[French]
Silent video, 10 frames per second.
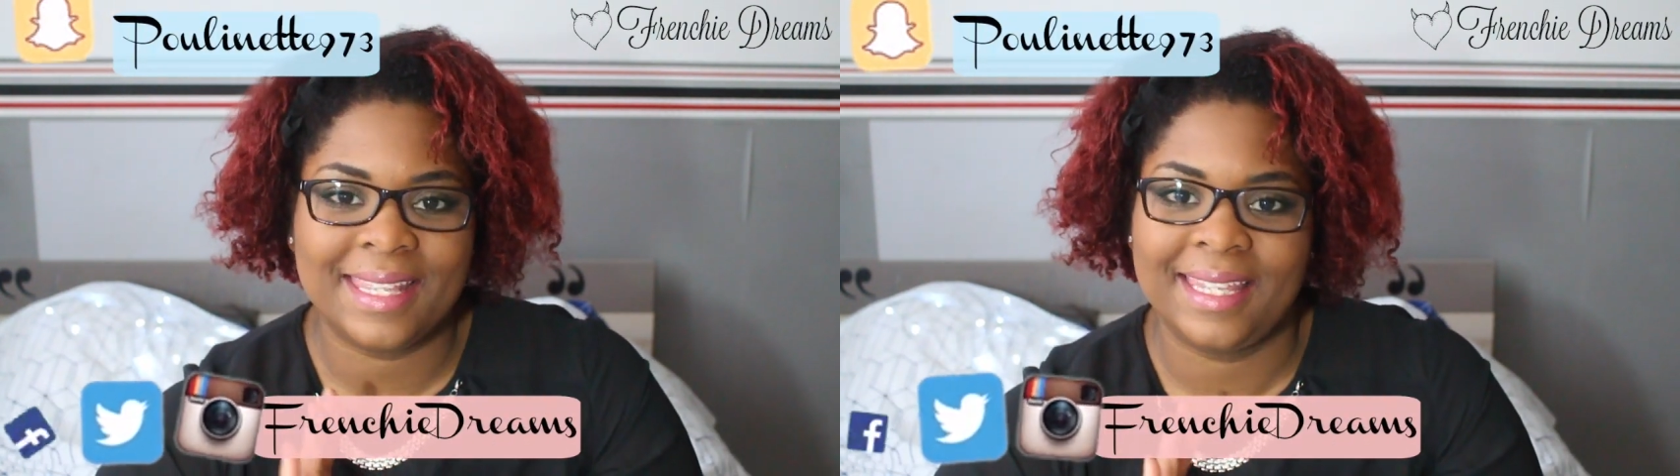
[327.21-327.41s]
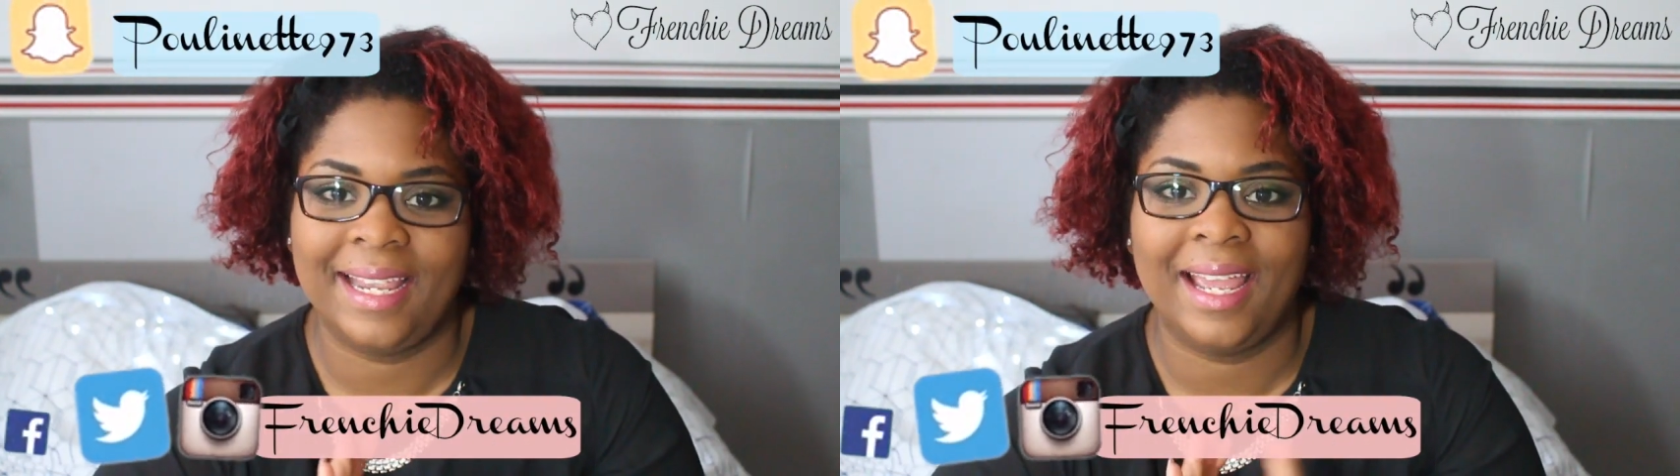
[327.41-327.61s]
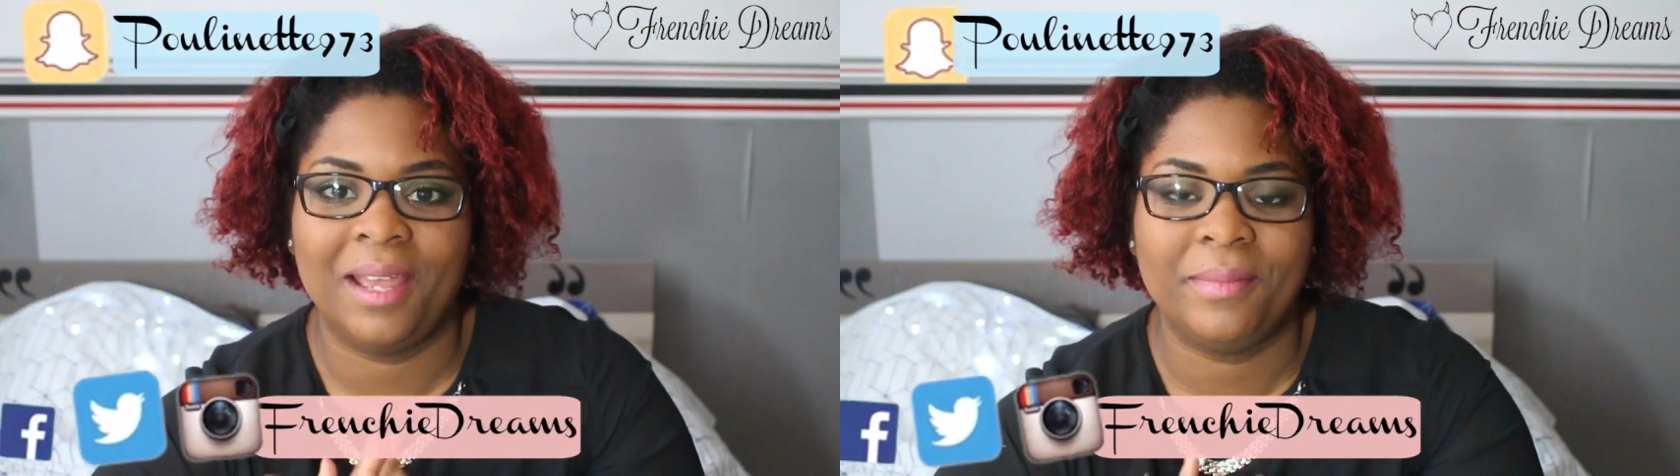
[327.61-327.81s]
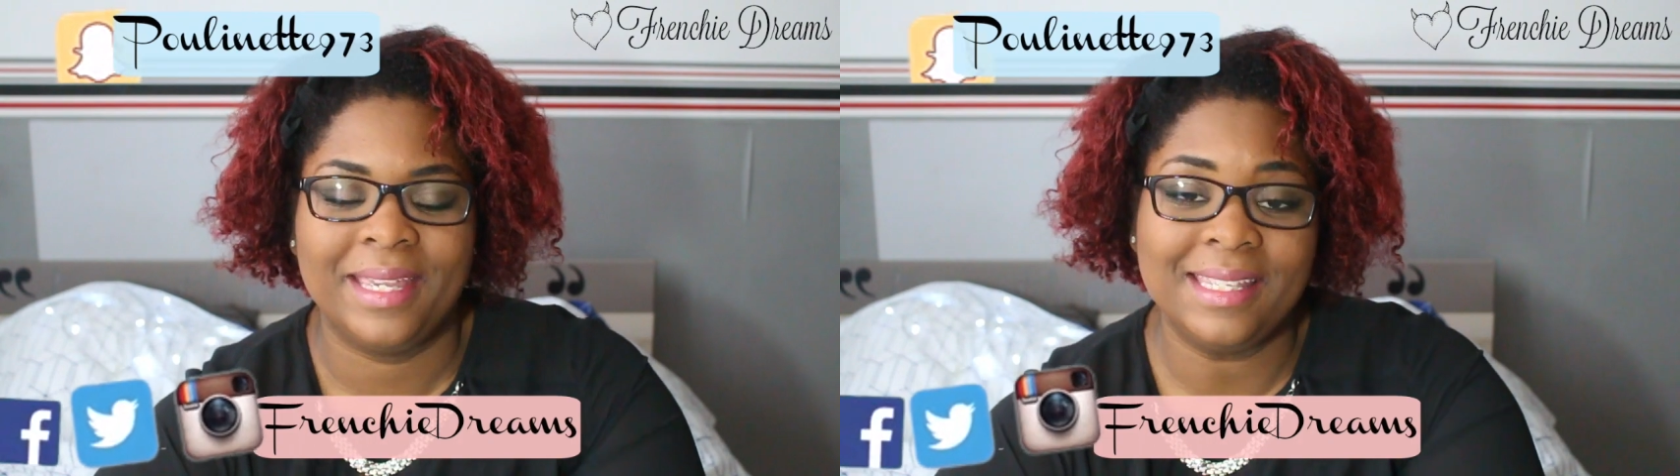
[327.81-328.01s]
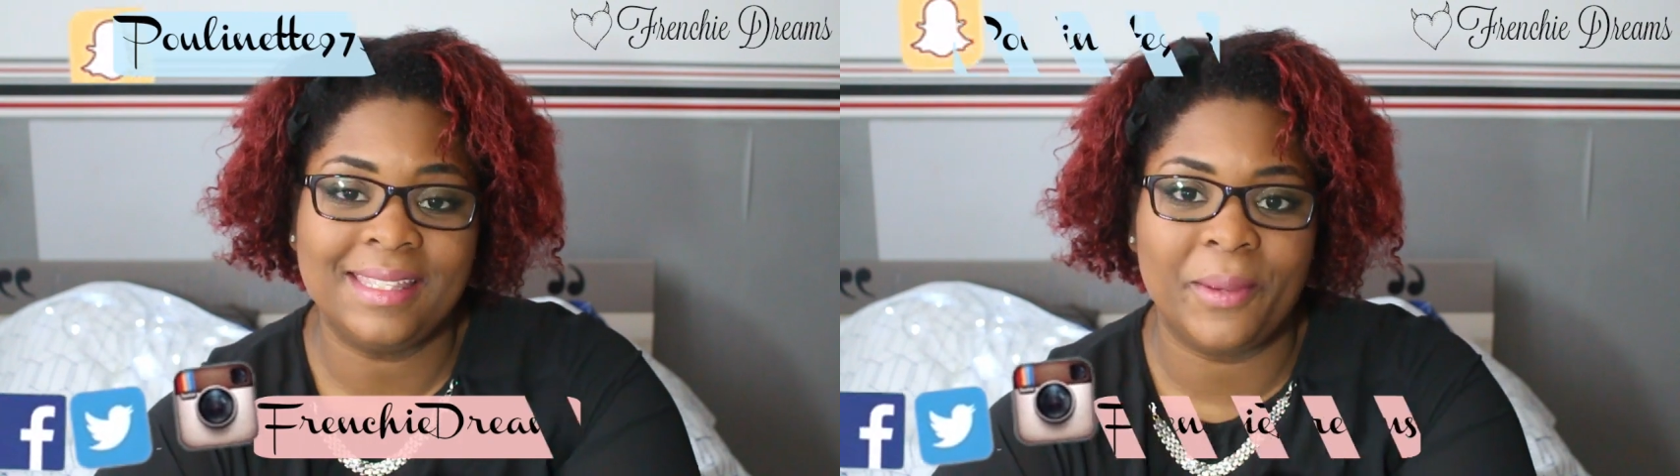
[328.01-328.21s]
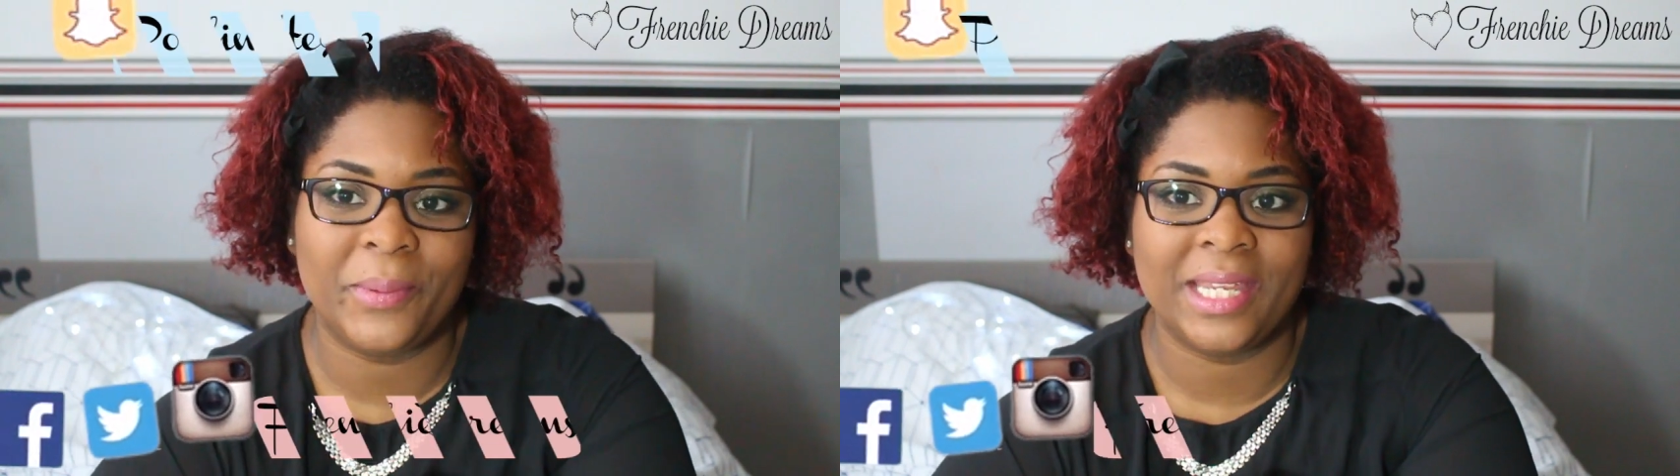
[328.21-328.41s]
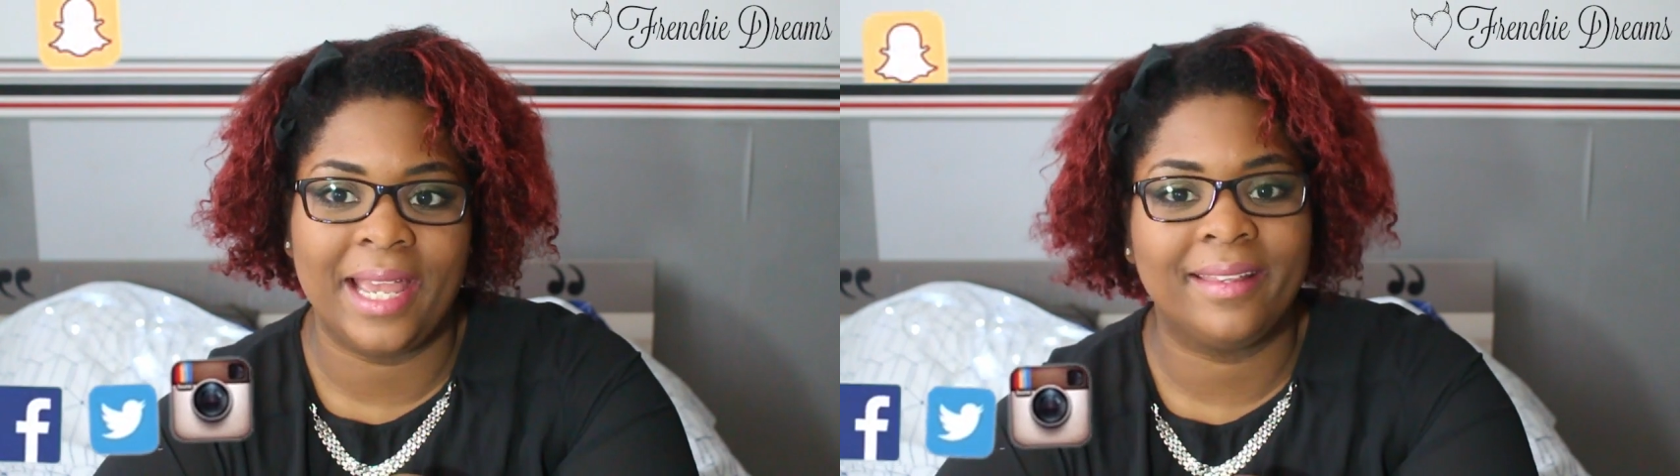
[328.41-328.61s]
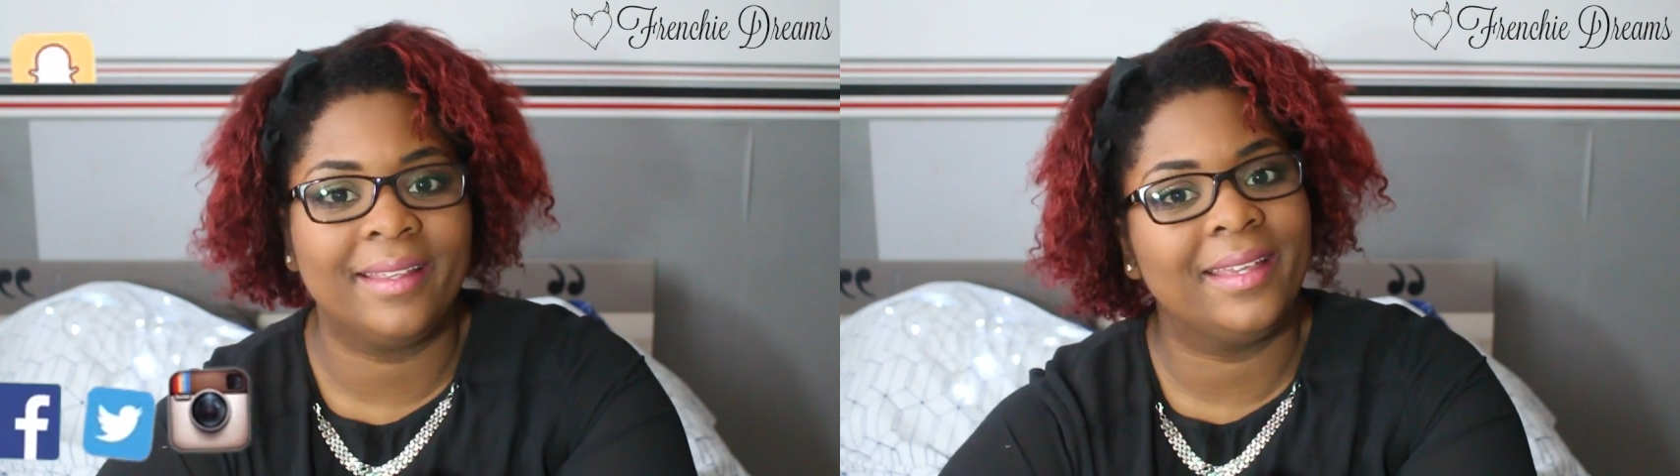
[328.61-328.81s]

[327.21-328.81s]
Instagram et Snapchat.